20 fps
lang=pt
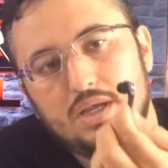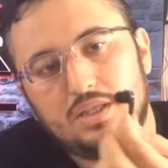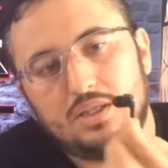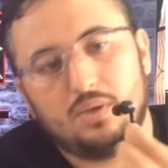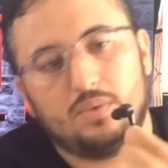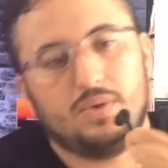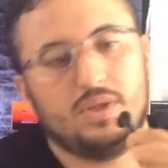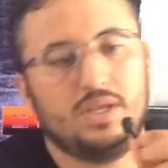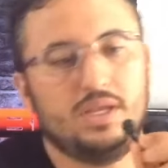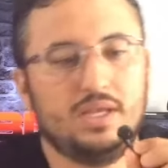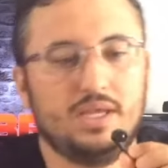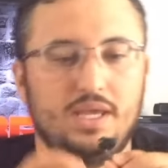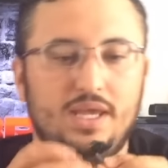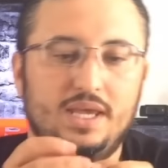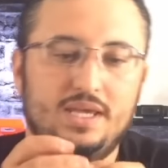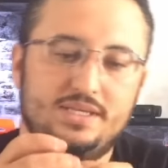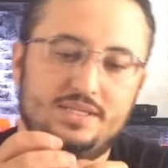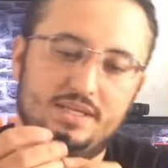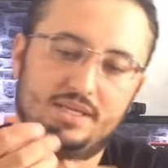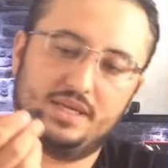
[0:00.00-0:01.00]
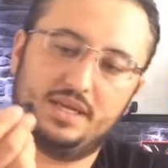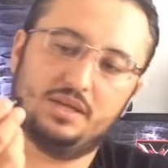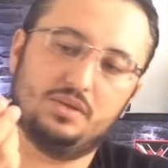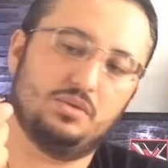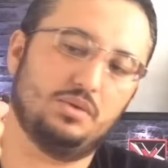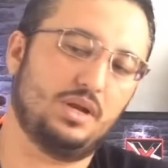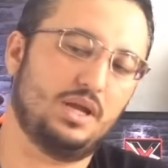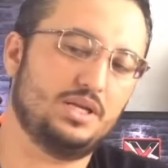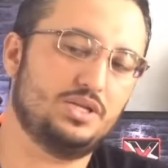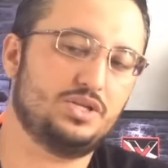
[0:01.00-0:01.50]
Então ele, esse aqui é
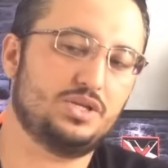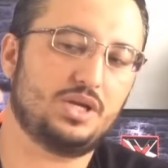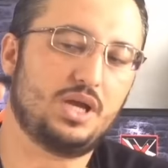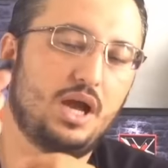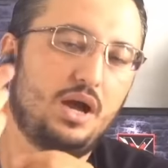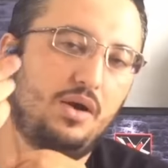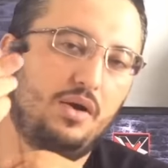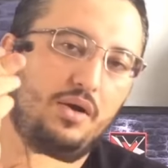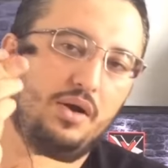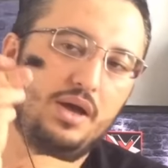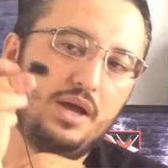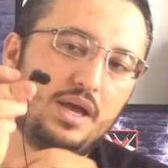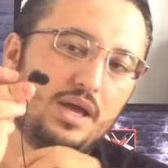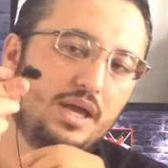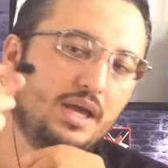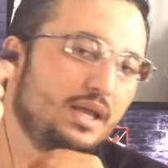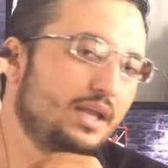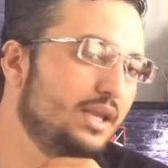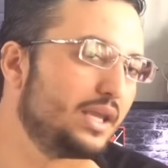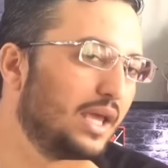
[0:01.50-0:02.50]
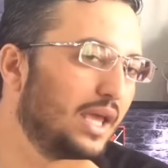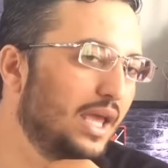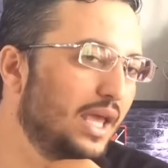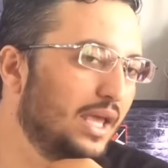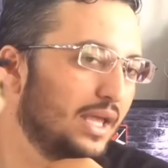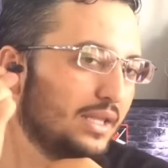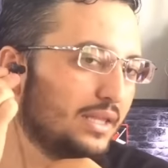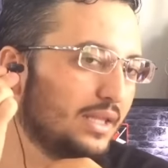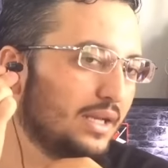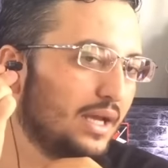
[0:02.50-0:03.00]
do lado de cá, ó, ele
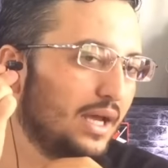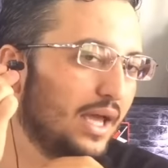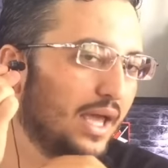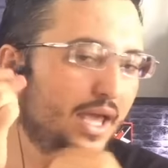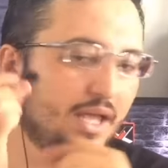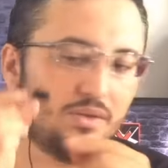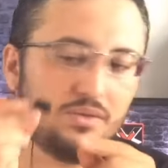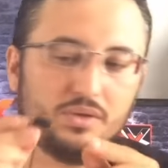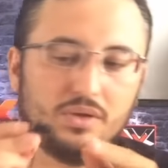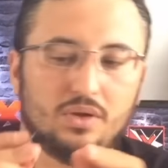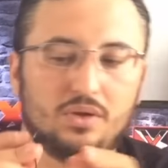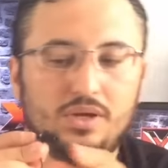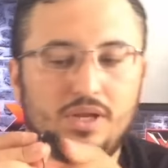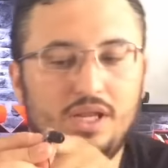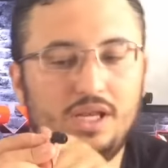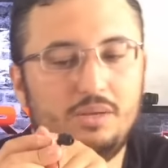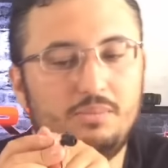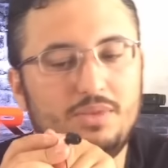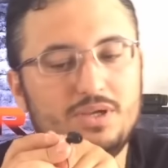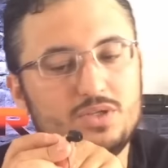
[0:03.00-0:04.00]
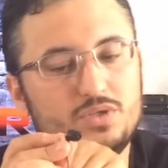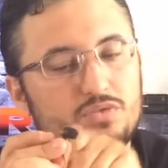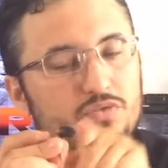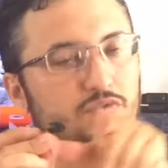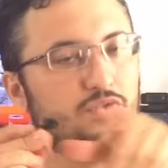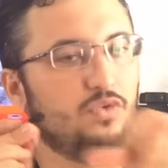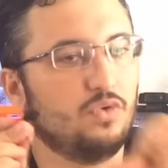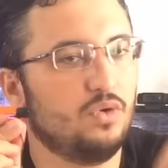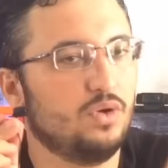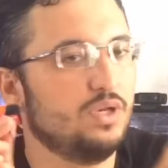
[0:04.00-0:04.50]
entra reto na orelha, mas o
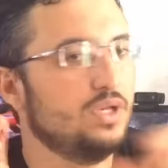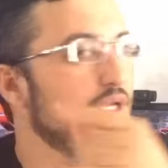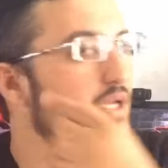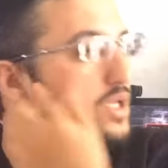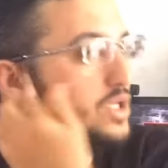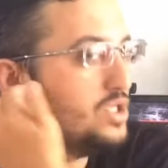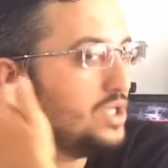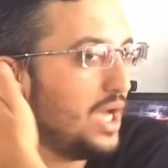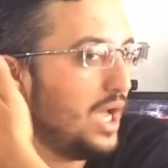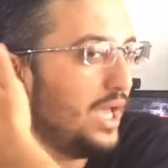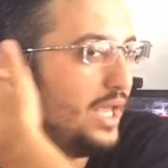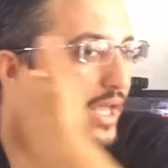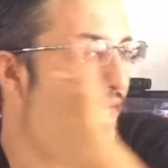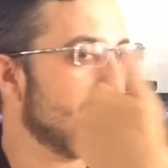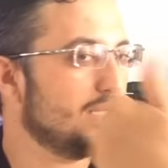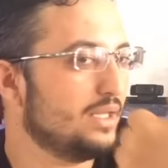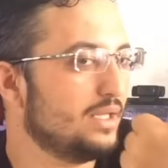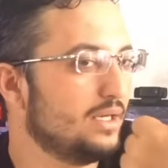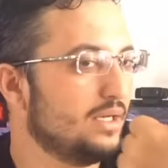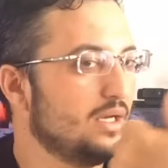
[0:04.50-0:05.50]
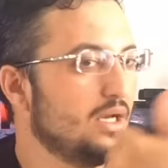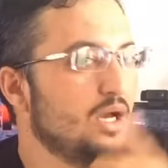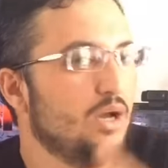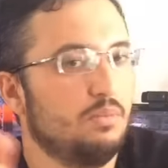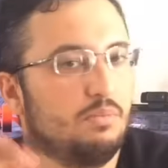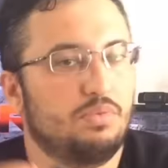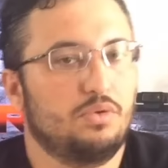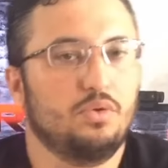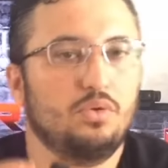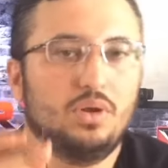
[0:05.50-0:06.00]
fone já entra
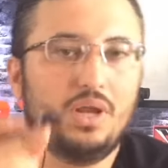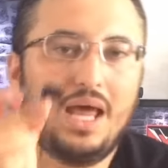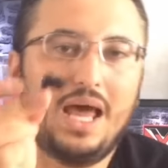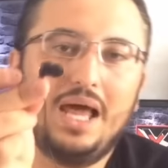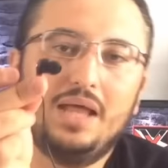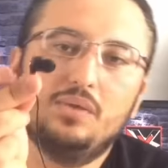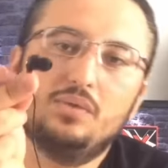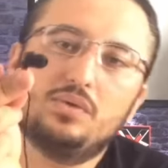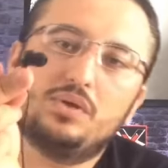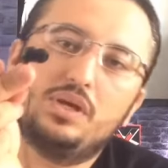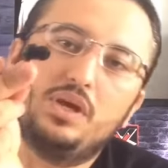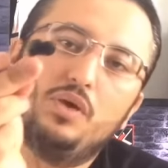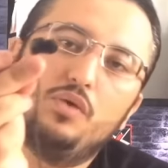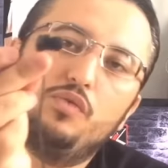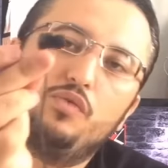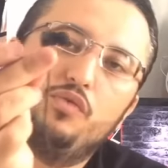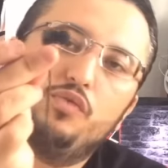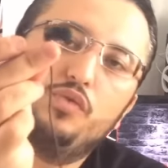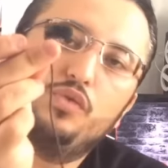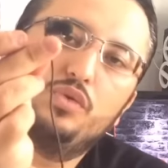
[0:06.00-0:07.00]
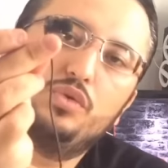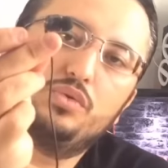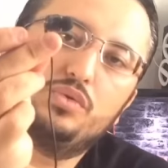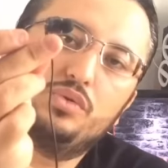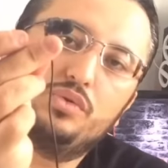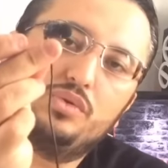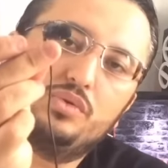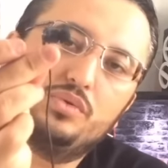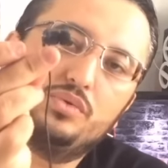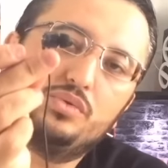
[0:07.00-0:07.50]
para o lado que é o
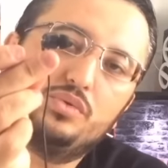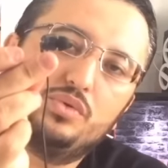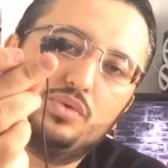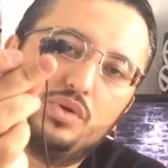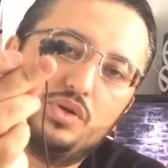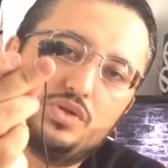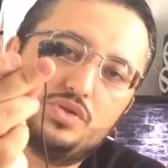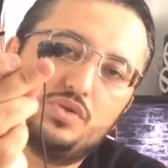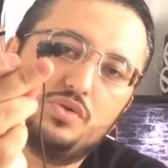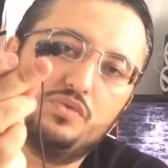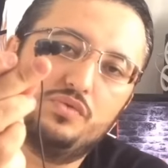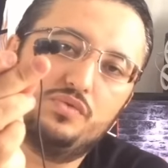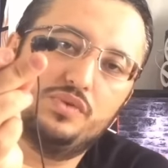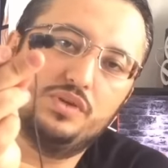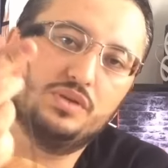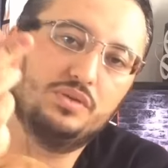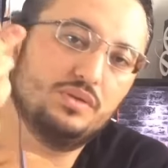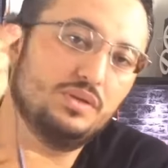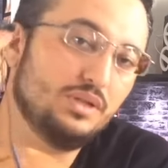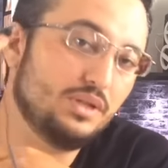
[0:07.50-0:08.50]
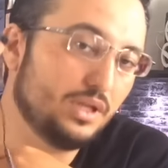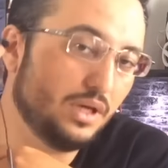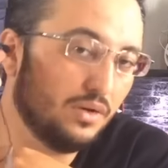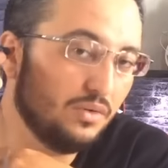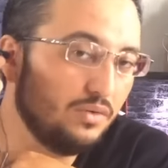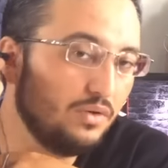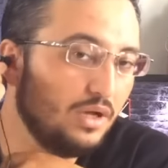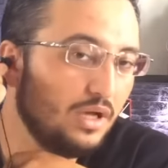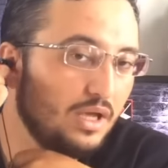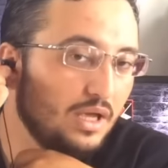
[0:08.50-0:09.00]
furo do, do nosso ouvido.
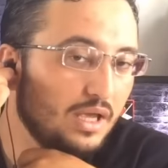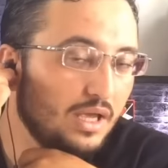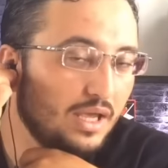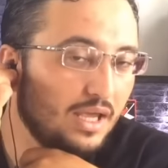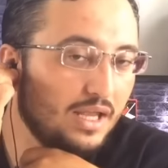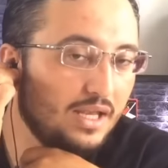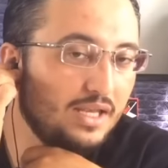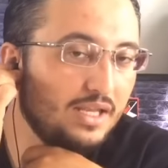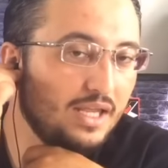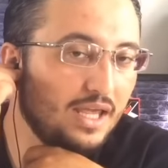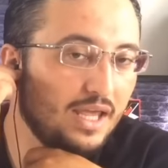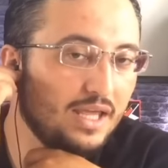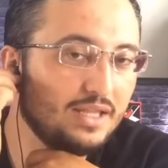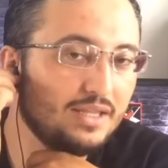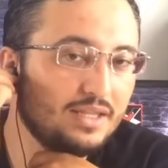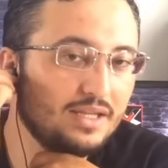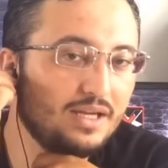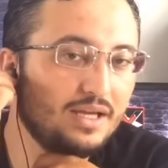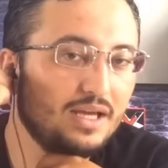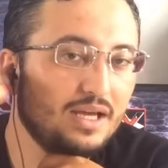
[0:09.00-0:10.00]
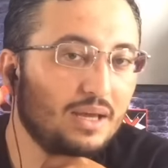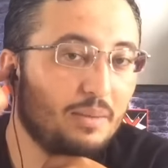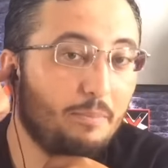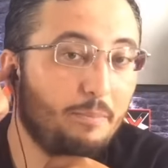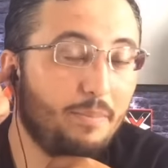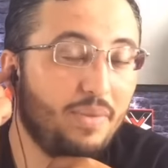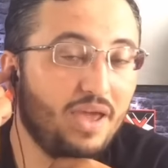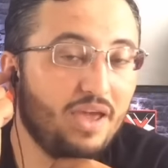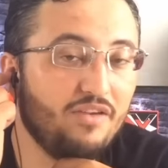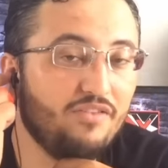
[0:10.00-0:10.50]
Então ele entra
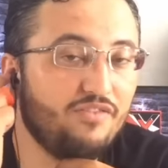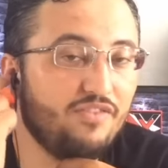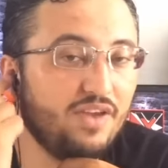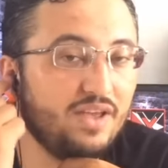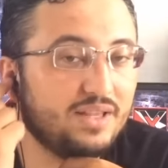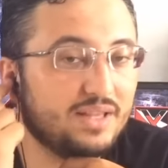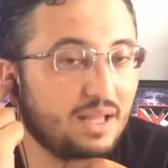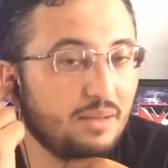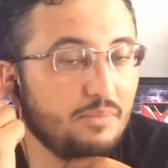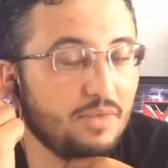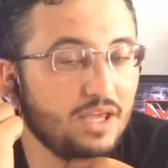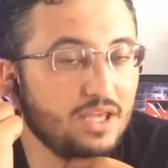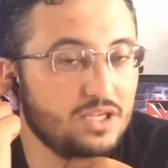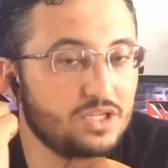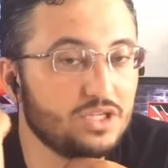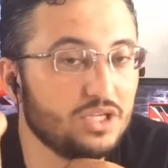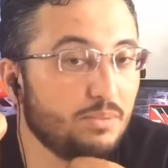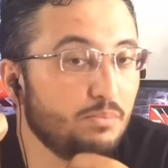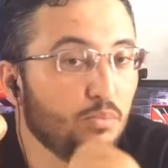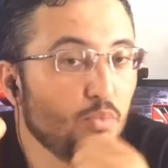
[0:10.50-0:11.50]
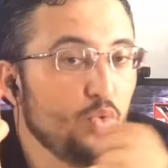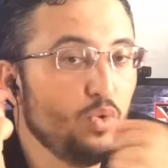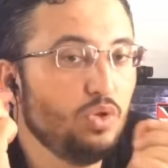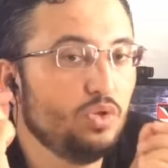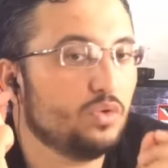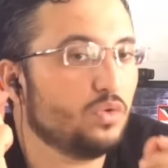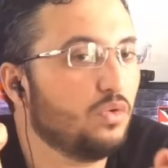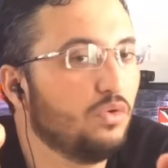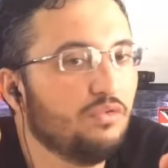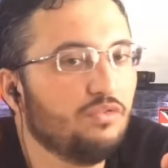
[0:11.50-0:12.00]
perfeitamente, é
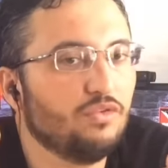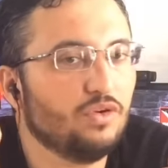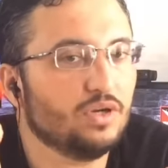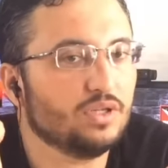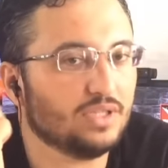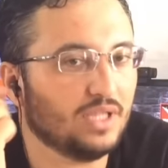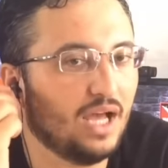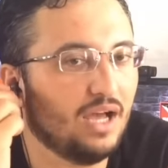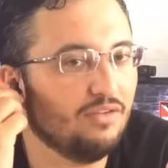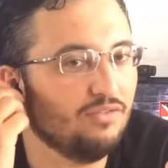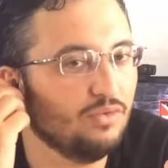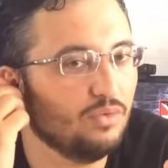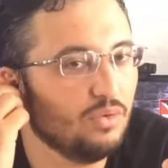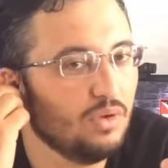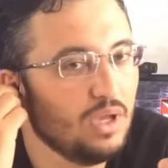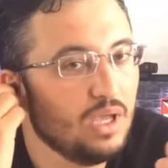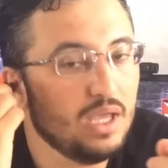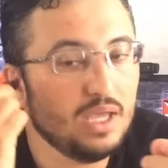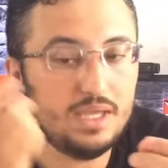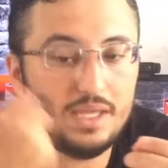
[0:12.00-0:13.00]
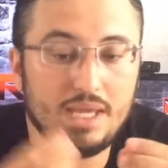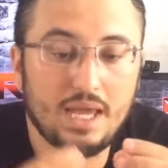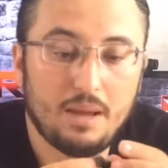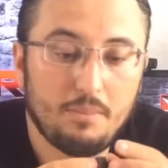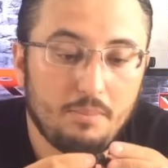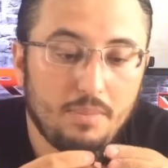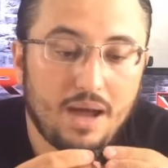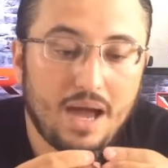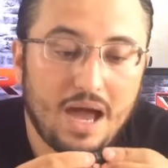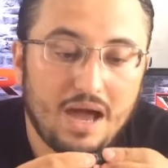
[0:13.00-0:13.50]
muito confortável e
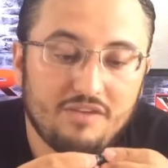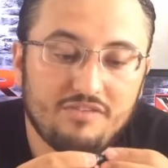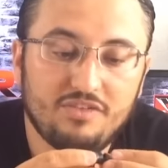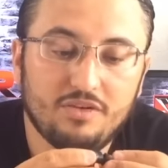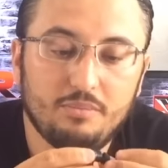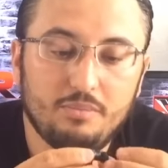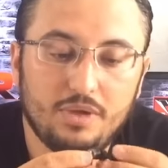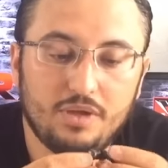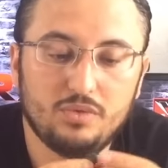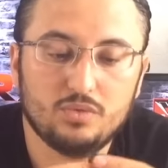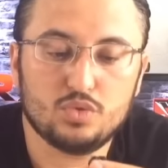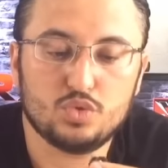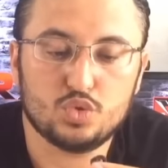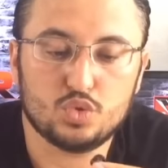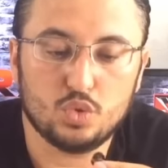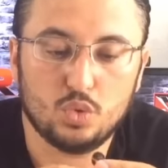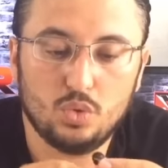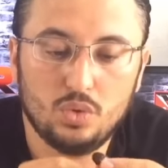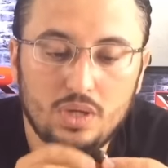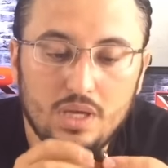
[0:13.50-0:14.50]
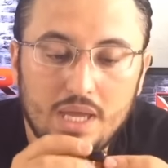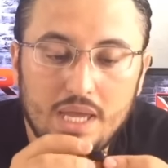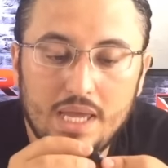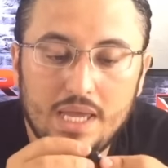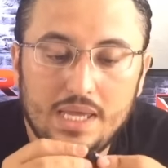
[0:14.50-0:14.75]
abafa bem o som.